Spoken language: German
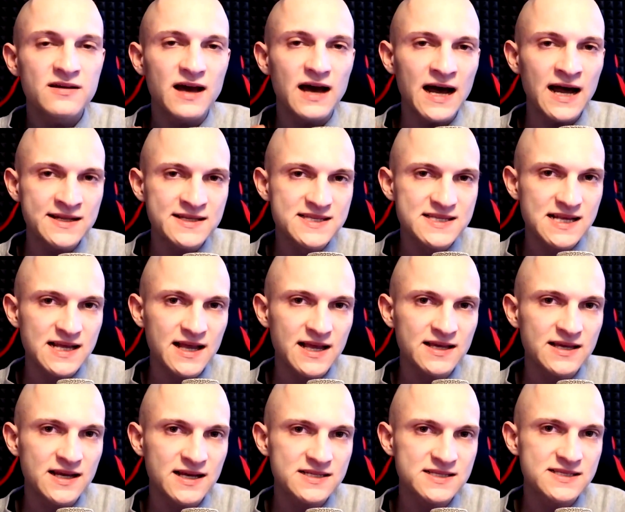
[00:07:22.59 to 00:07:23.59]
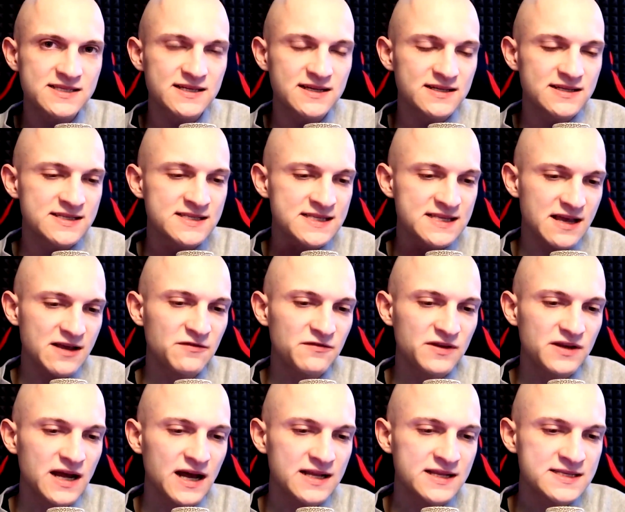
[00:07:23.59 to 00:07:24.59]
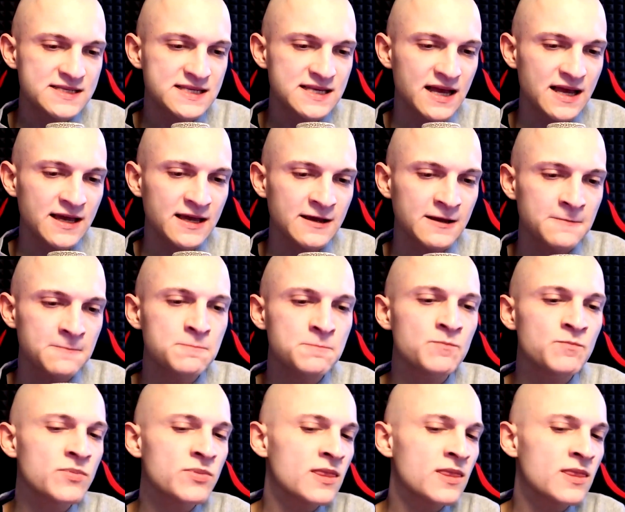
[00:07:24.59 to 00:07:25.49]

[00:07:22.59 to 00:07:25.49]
Anzeigen kassiert, sehr viele Anzeigen